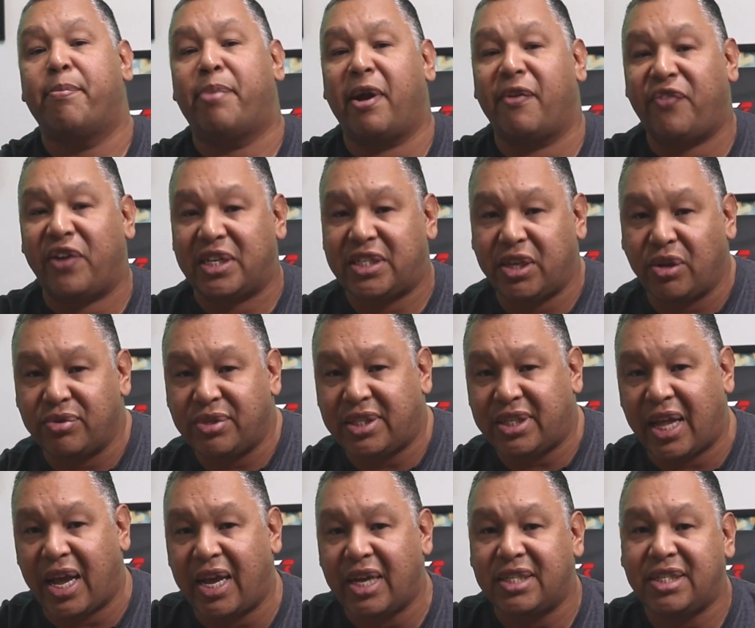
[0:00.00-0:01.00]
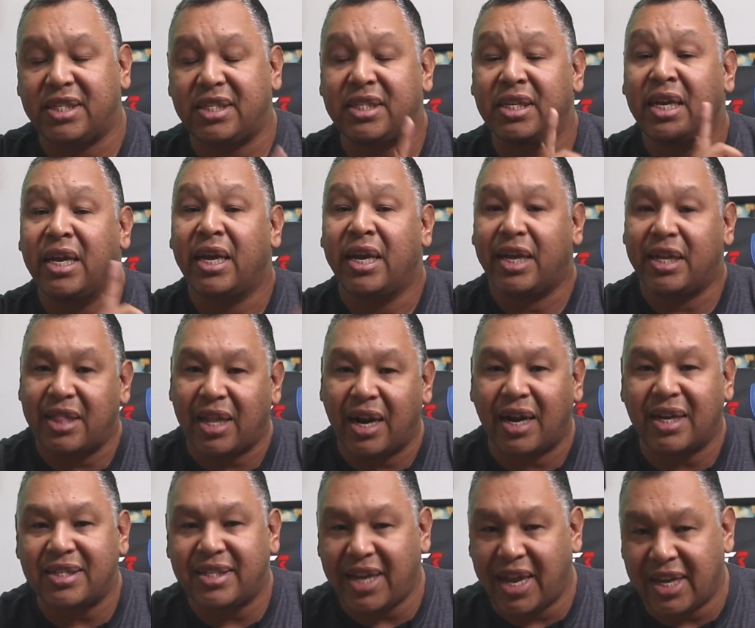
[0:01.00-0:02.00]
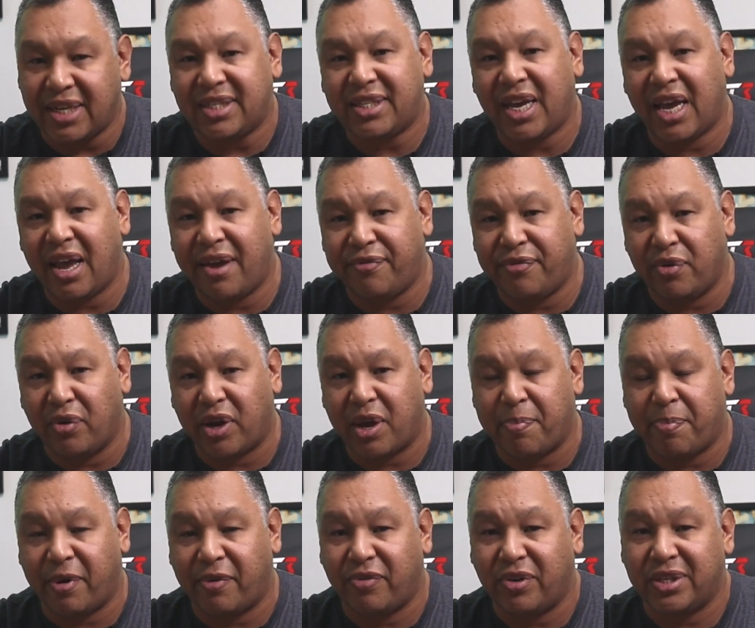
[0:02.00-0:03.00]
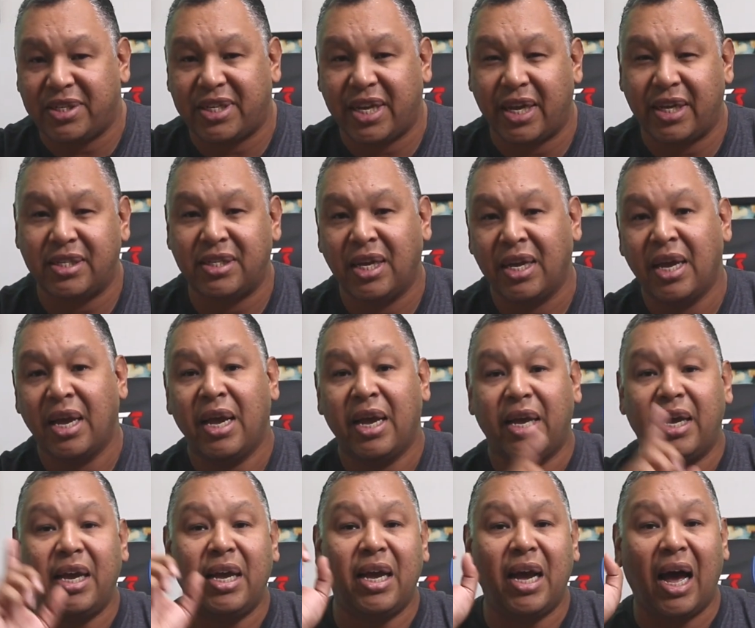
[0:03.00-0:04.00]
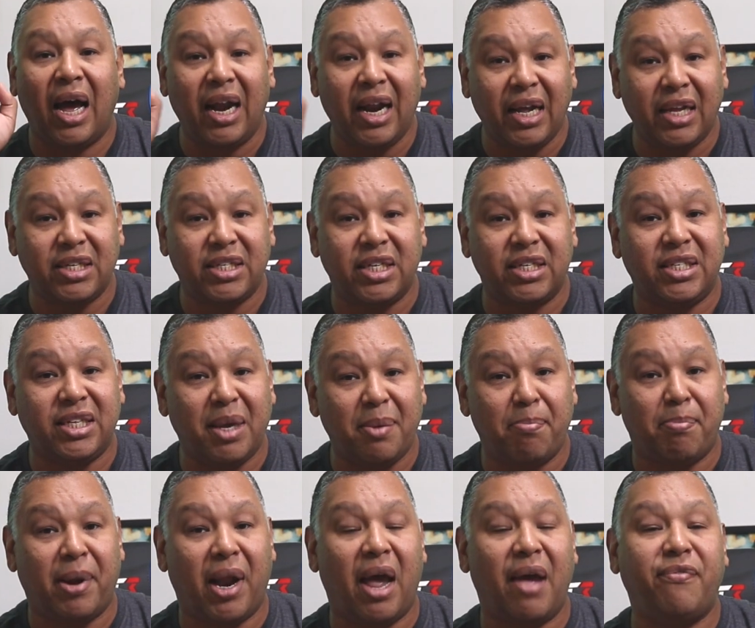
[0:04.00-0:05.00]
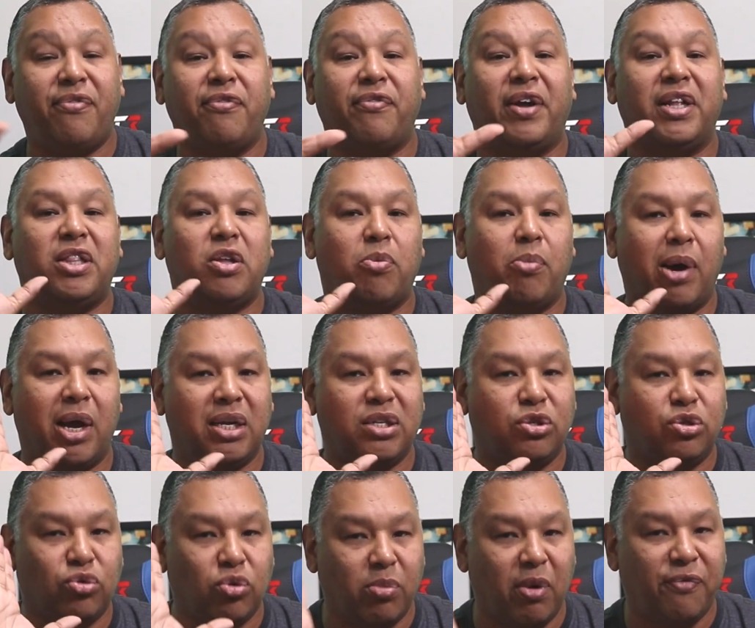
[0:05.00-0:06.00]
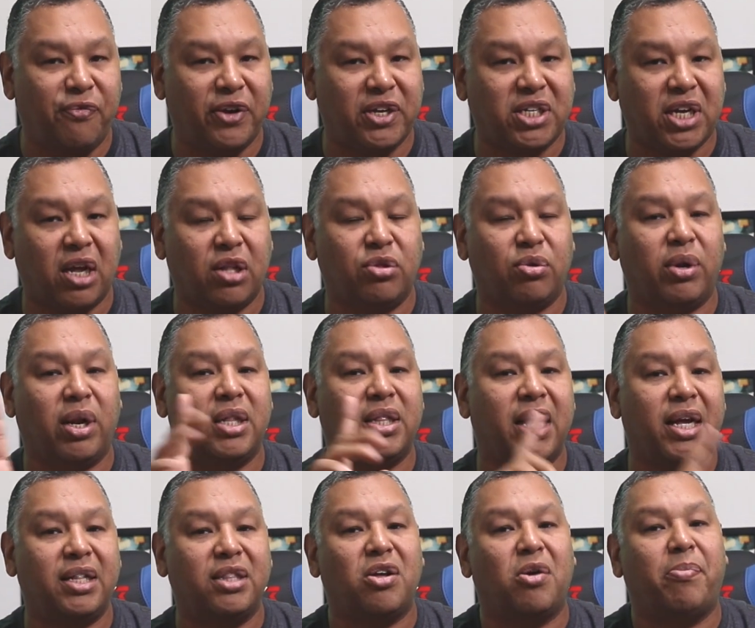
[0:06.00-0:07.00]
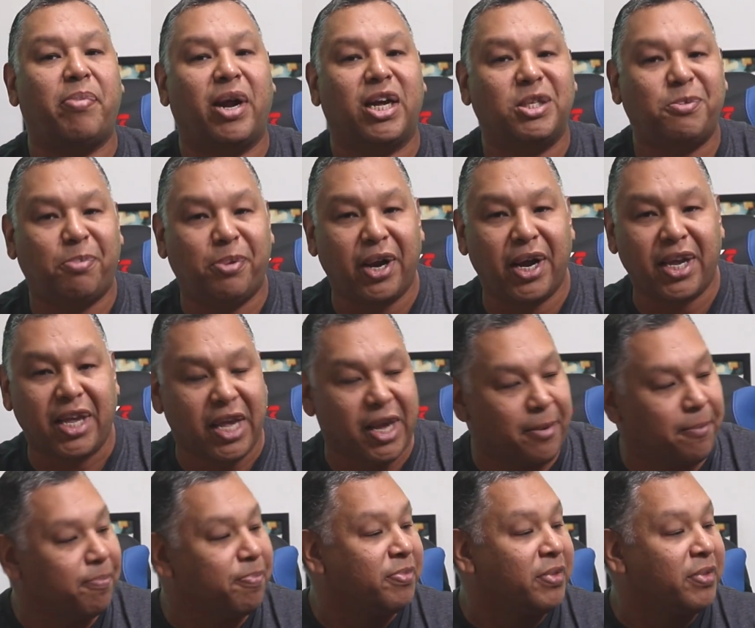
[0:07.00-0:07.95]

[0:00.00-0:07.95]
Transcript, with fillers: para fazer os testes e trazer esse review aqui para vocês. E além disso, em breve vai ter mais uma fechadura da Intelbras por aqui.